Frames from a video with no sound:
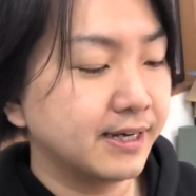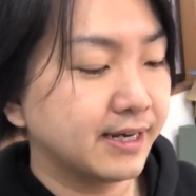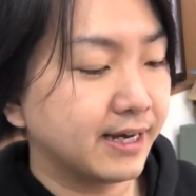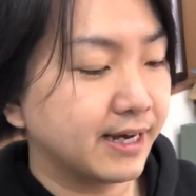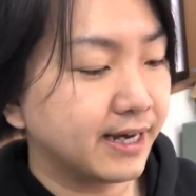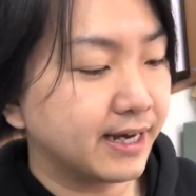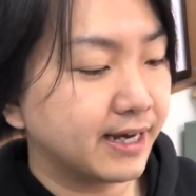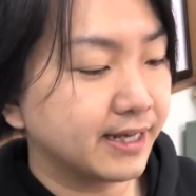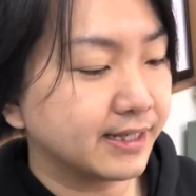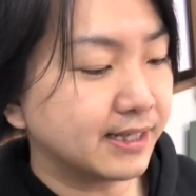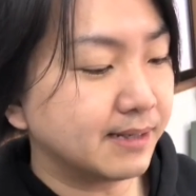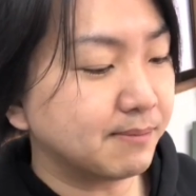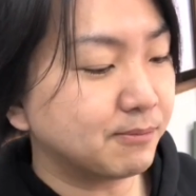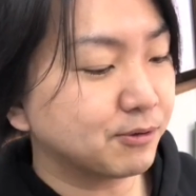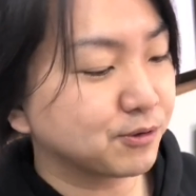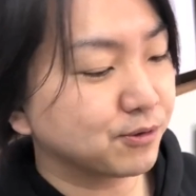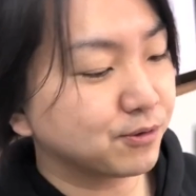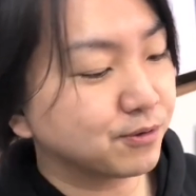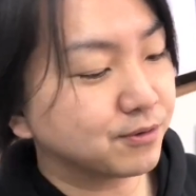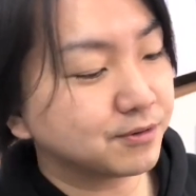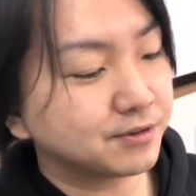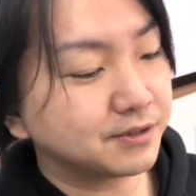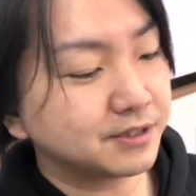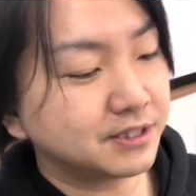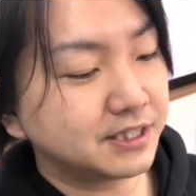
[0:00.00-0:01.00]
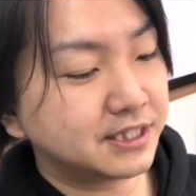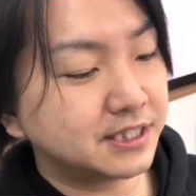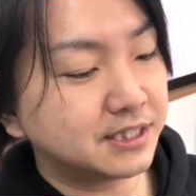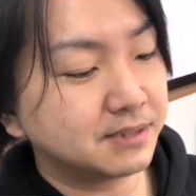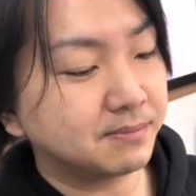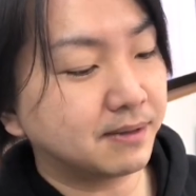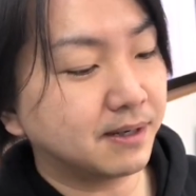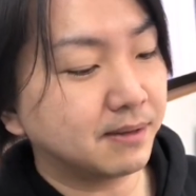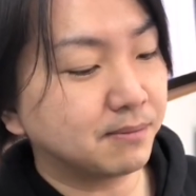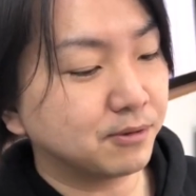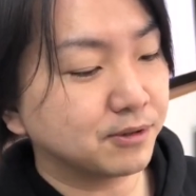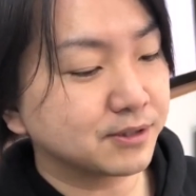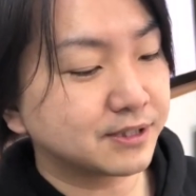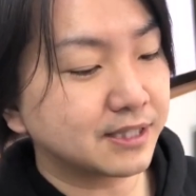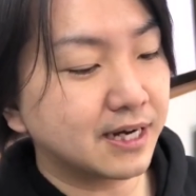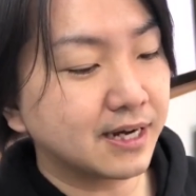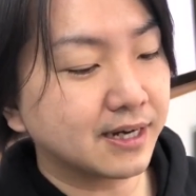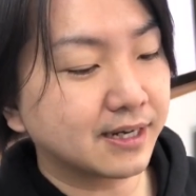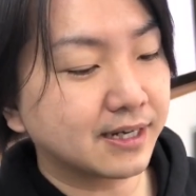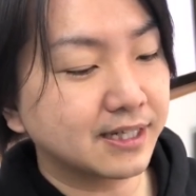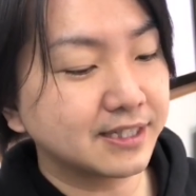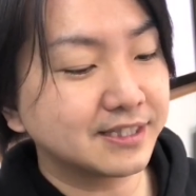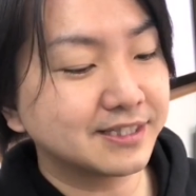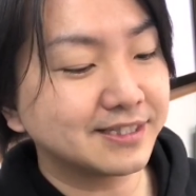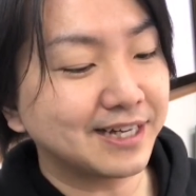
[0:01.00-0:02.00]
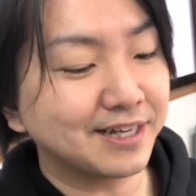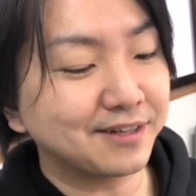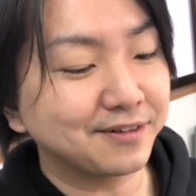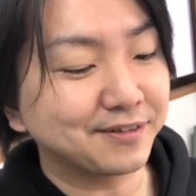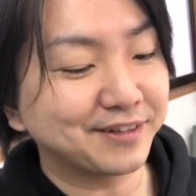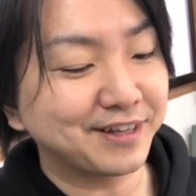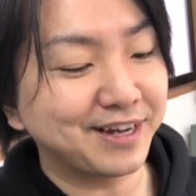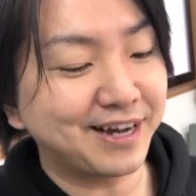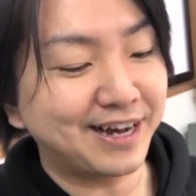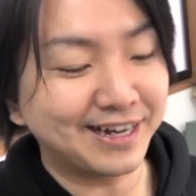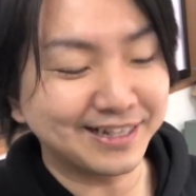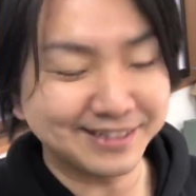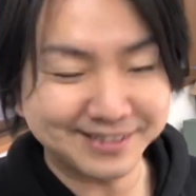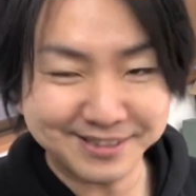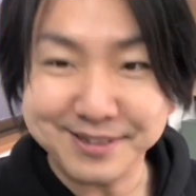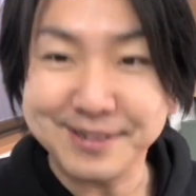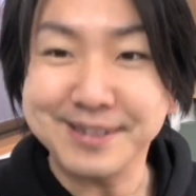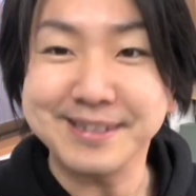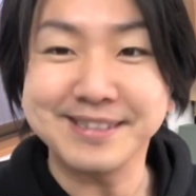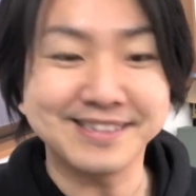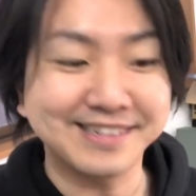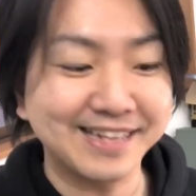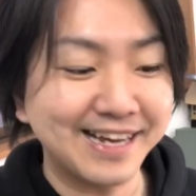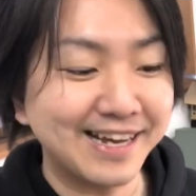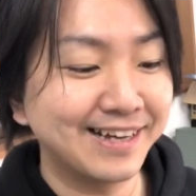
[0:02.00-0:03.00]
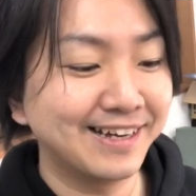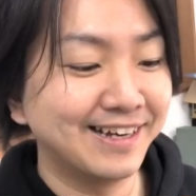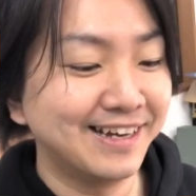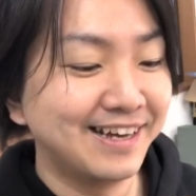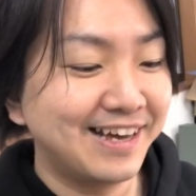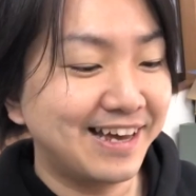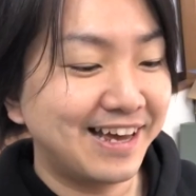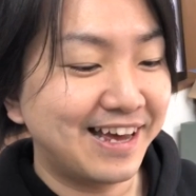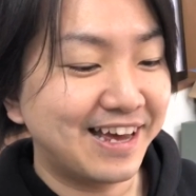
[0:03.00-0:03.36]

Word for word: えー、でも道具市場も参加したいので、あ、そうですね。